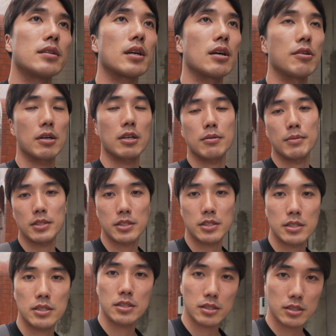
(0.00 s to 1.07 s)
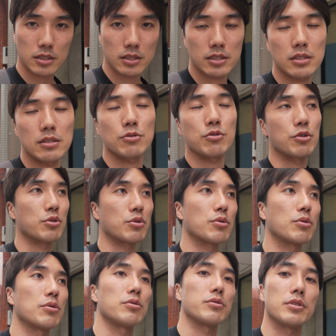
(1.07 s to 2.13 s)
河原町というと
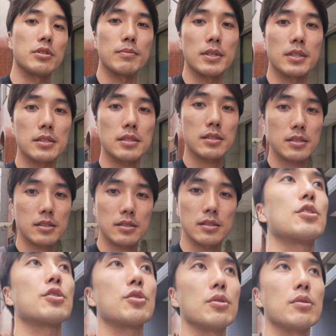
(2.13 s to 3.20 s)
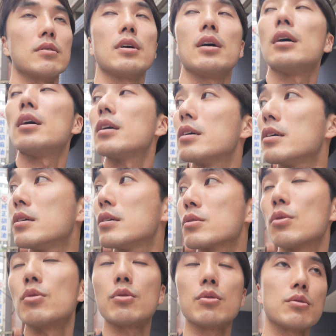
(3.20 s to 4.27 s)
ころにいます今日は
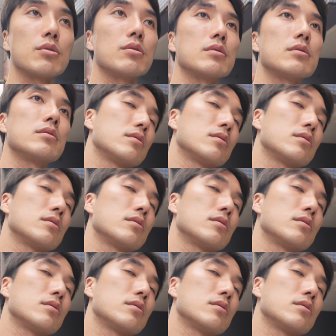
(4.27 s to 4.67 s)
ここの